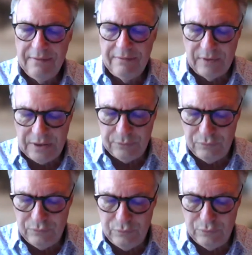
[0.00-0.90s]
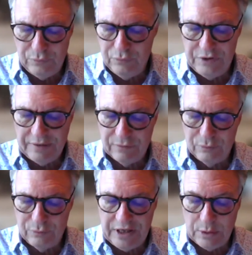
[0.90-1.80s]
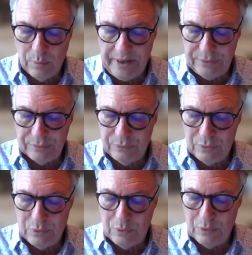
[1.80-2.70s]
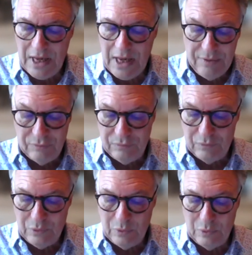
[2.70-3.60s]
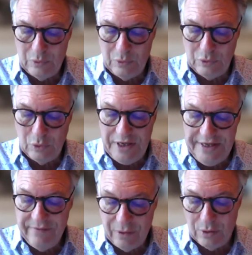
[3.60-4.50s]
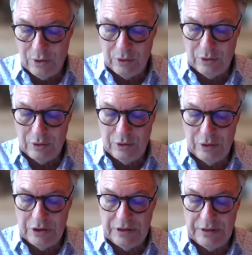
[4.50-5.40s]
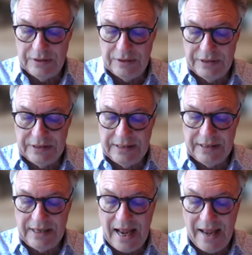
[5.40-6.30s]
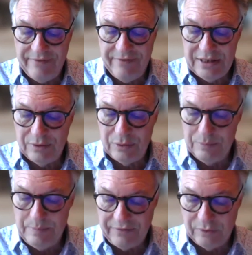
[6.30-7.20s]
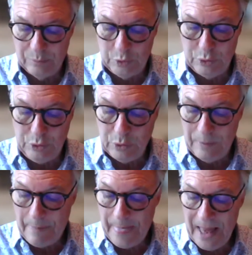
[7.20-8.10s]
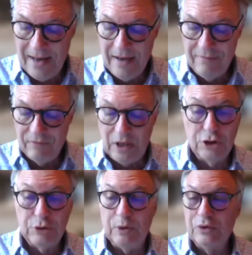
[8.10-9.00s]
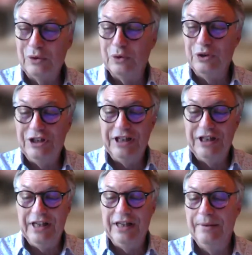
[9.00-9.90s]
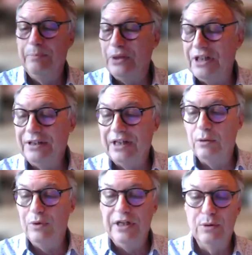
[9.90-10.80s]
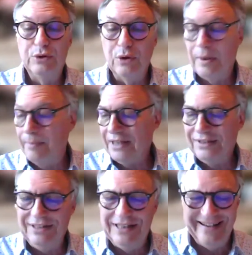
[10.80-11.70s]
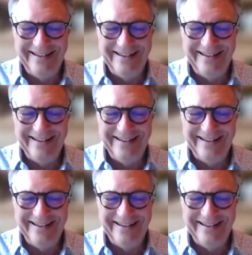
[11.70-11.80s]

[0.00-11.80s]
Voilà, nous, avons, nous accompagnons nos, livres avec une performance audio. Voilà, je pense que j'ai peut-être écoulé le temps imparti.